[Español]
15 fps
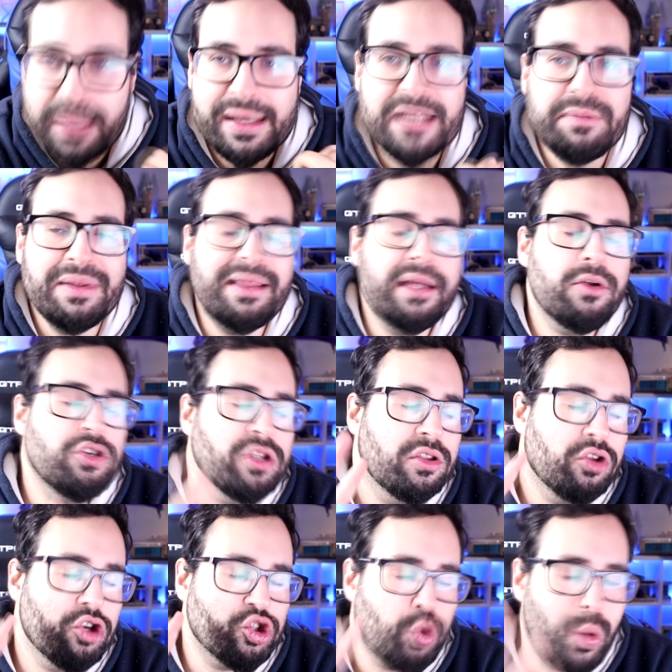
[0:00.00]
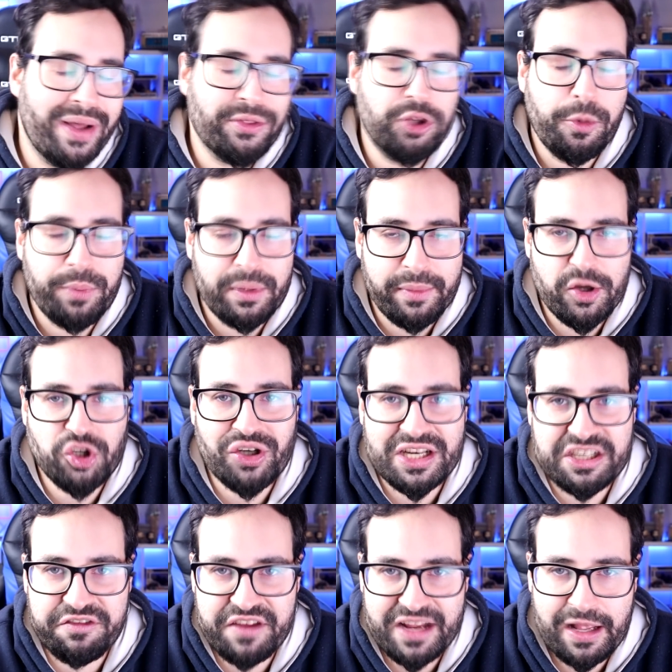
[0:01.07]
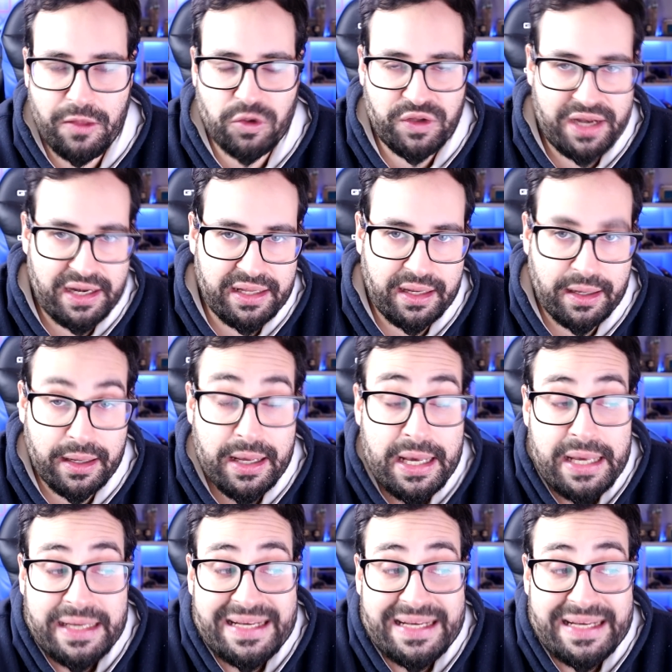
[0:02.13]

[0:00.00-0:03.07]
que es meternos entre los cuatro primeros clasificados de la liga.